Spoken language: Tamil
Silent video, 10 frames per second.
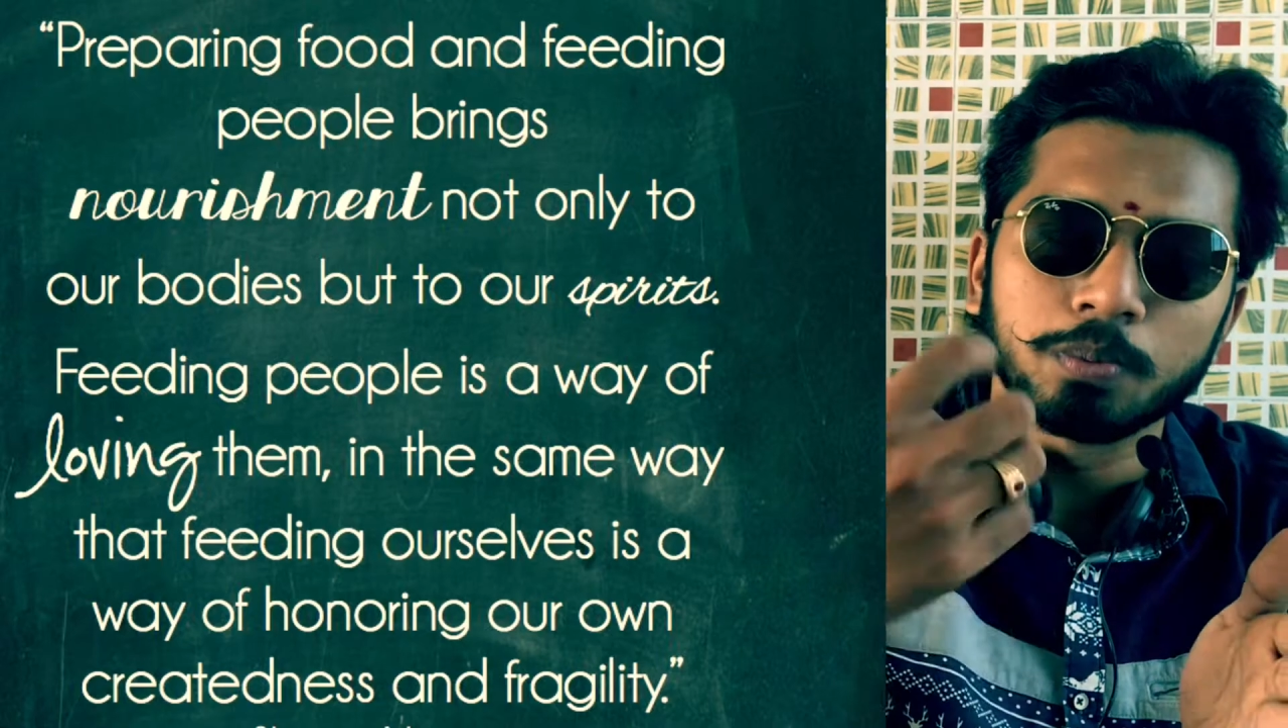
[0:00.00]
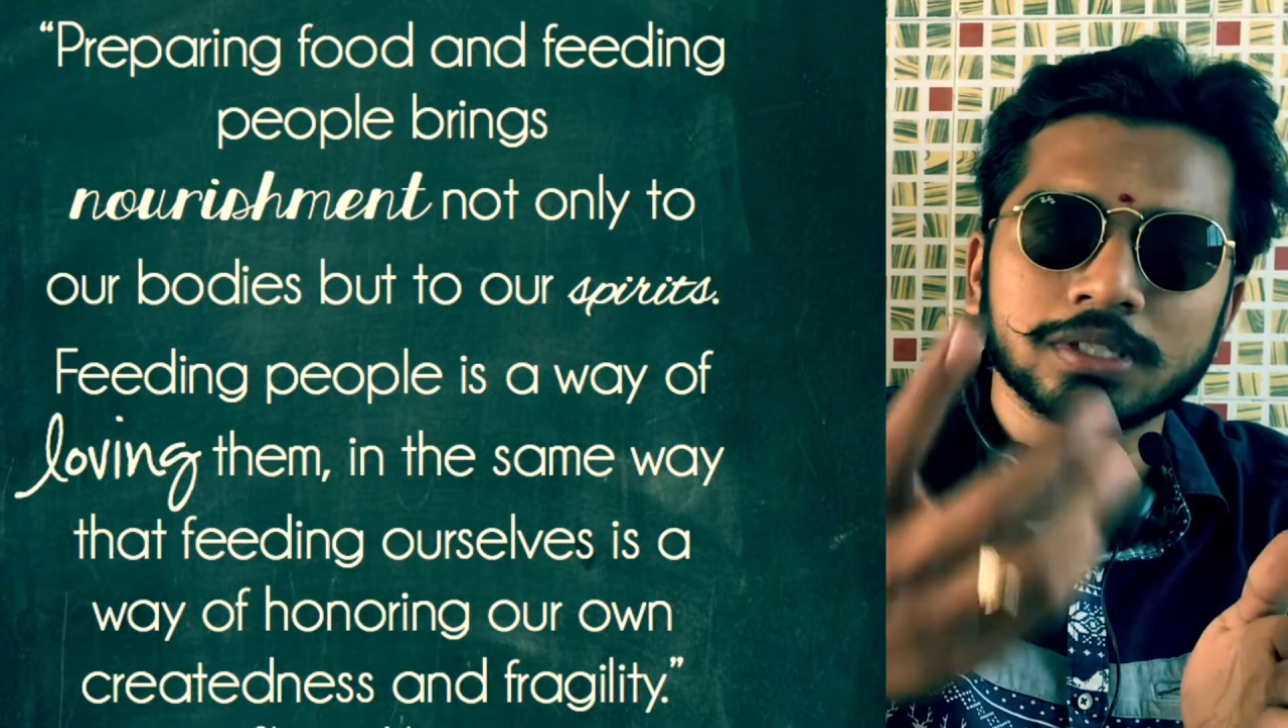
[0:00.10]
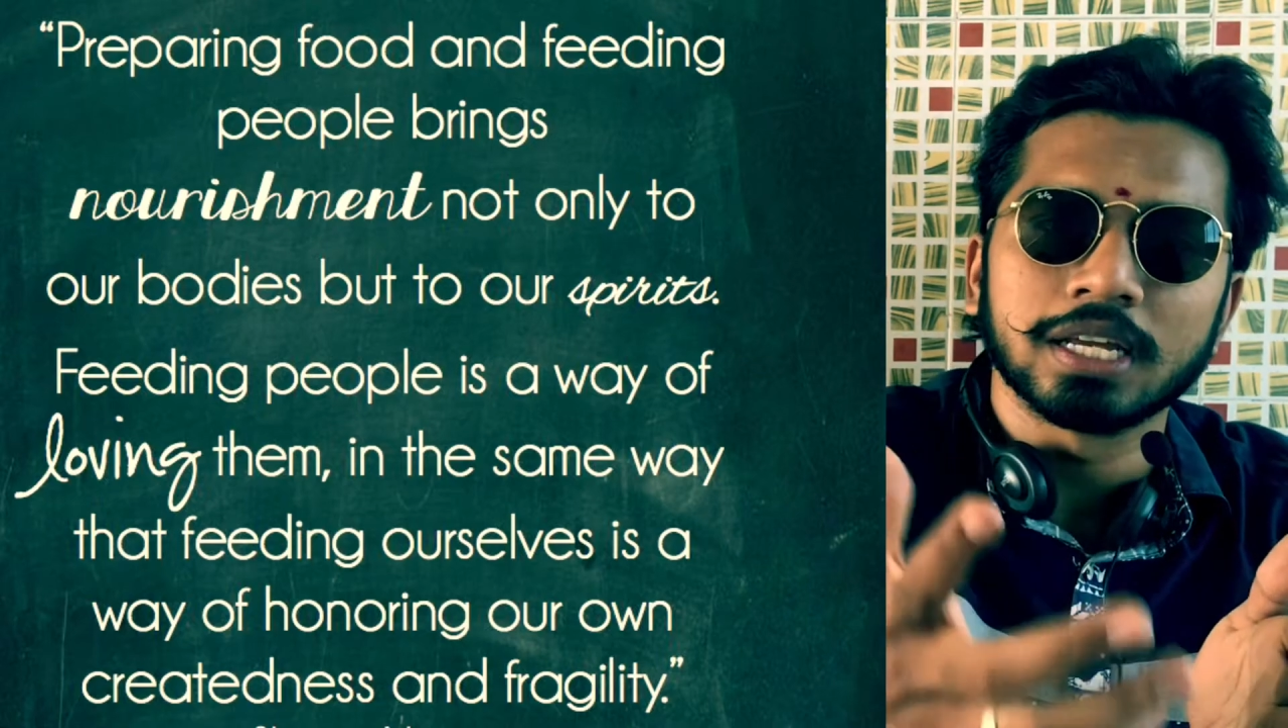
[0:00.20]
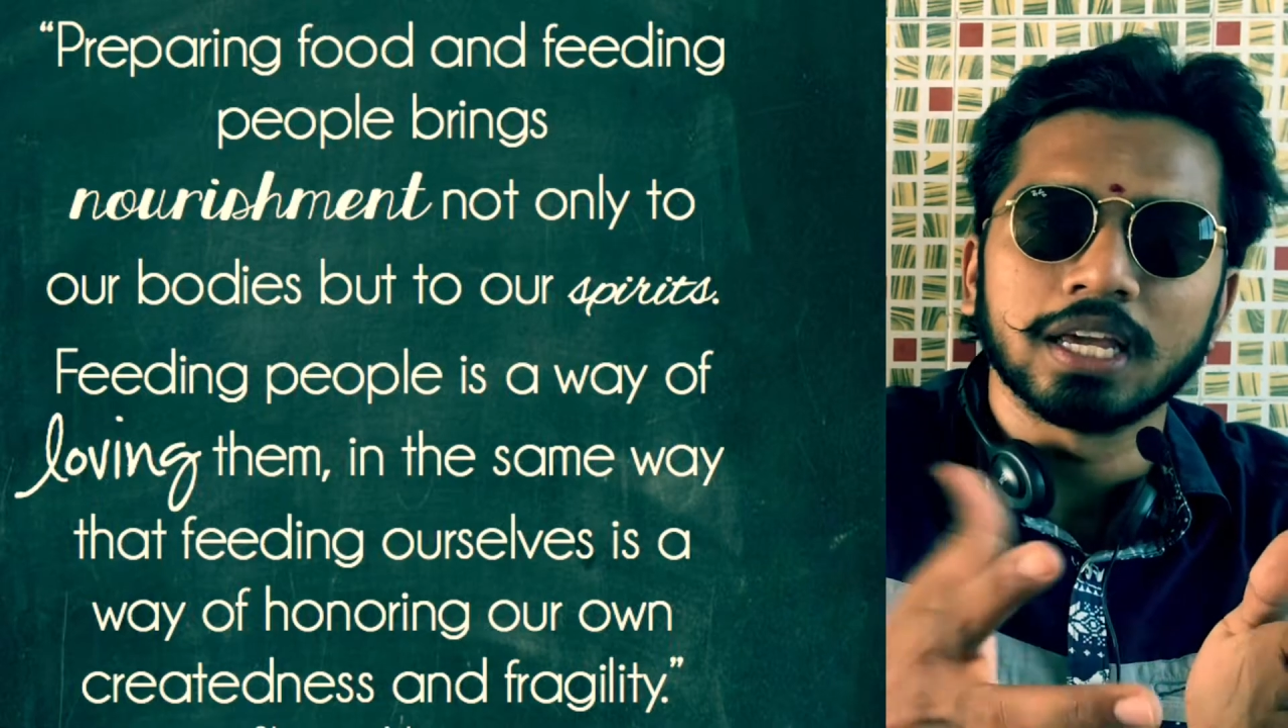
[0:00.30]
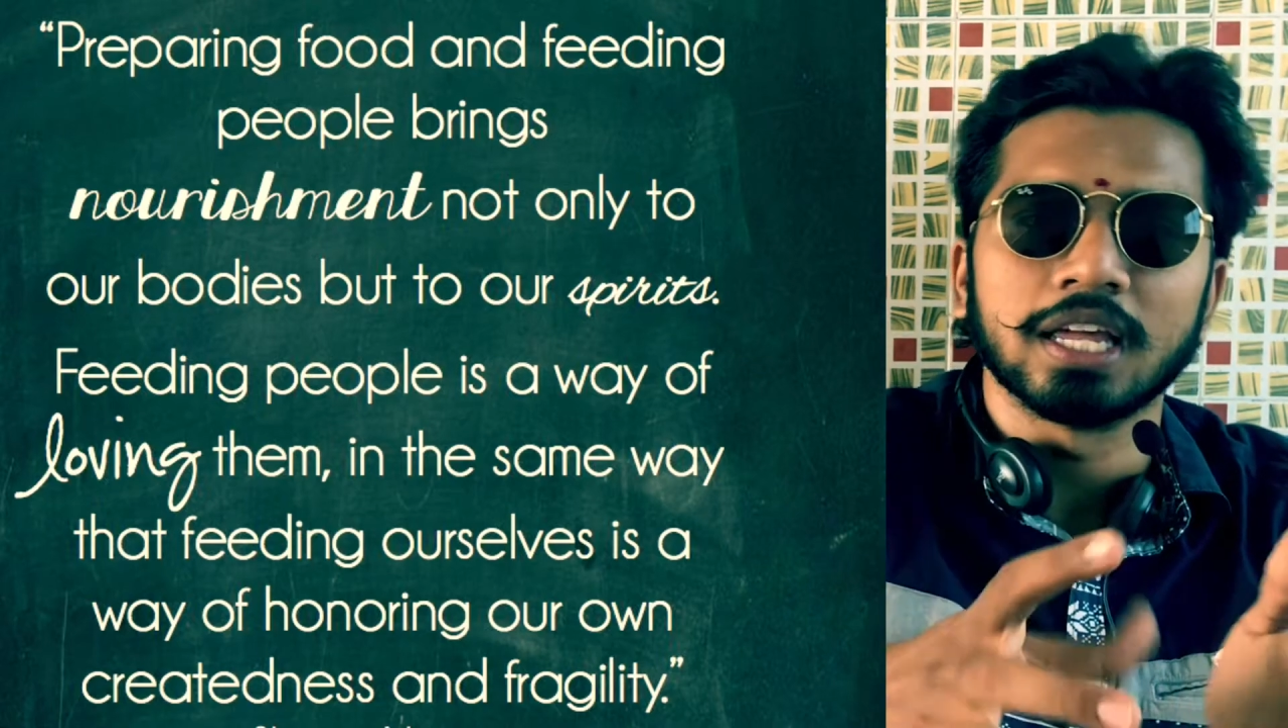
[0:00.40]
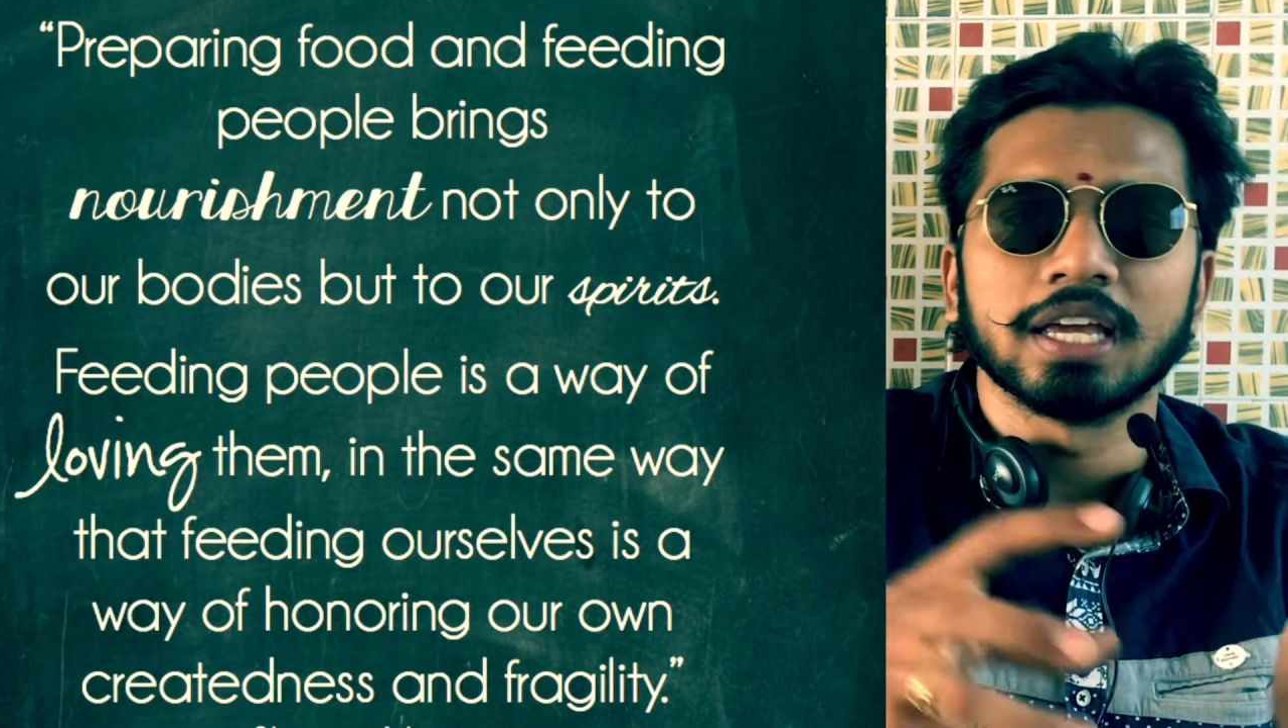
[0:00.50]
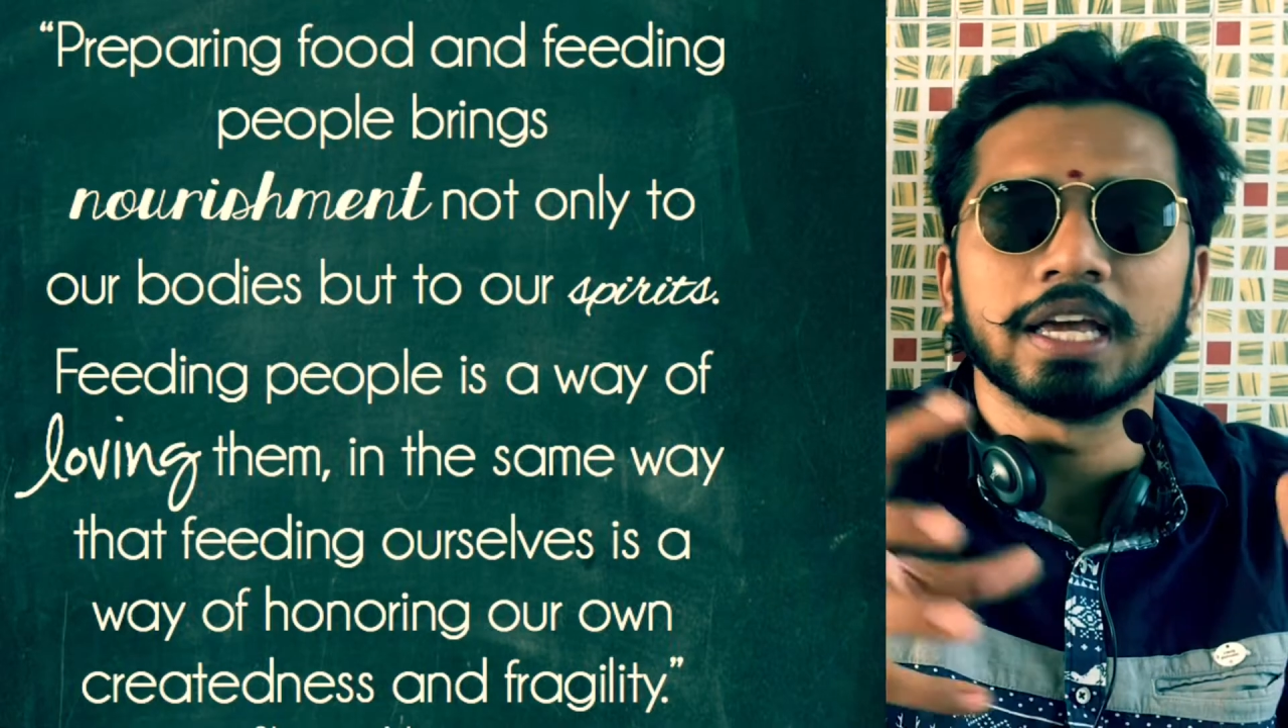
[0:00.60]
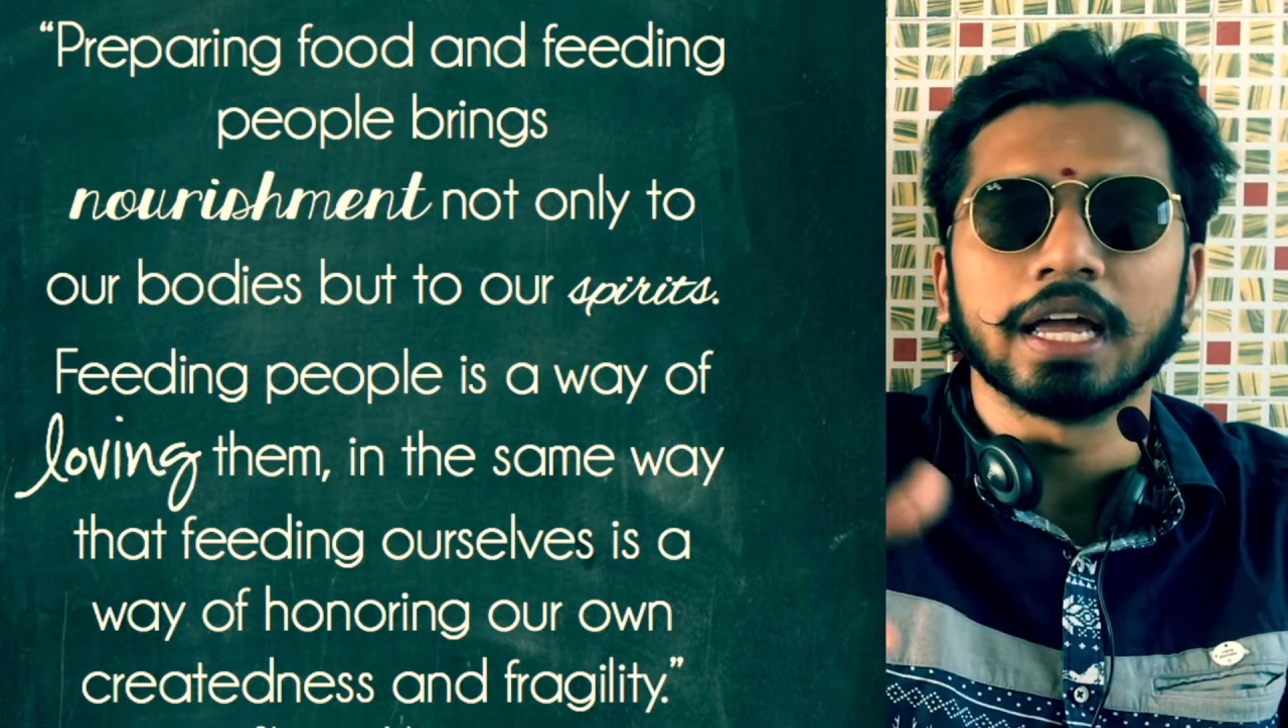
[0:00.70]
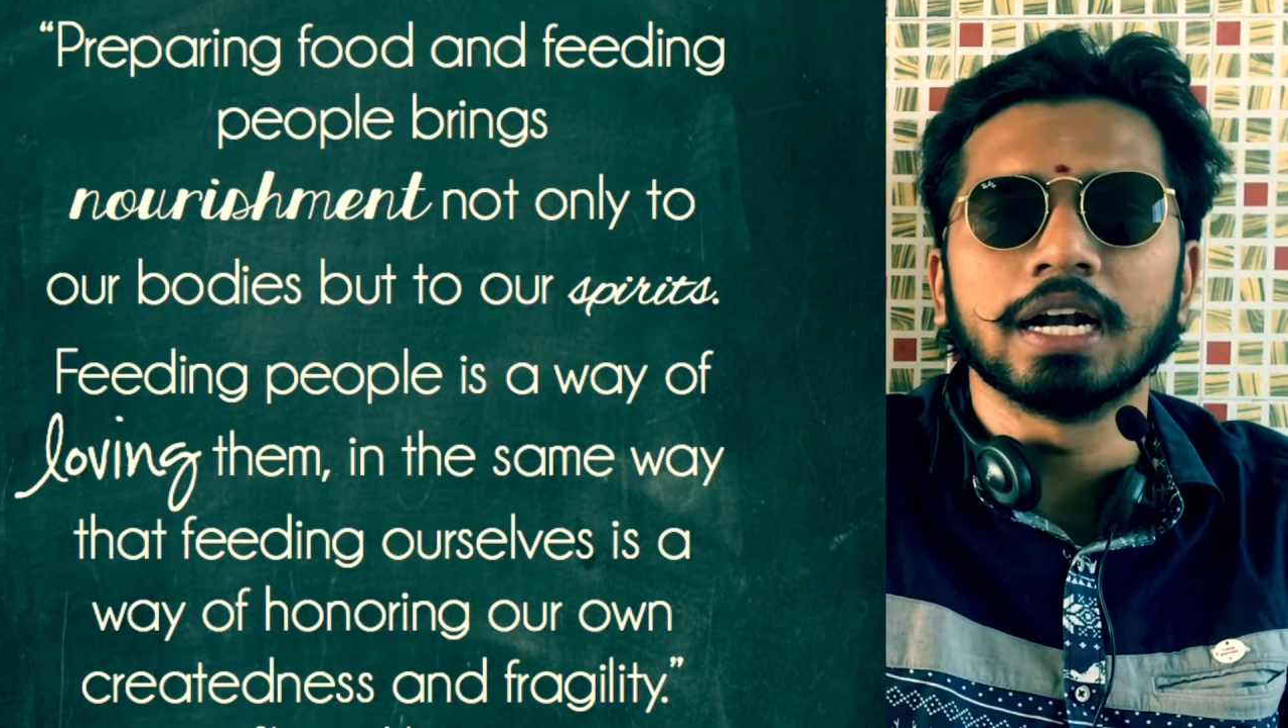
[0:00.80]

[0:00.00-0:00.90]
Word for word: உபசரிக்கிறீங்க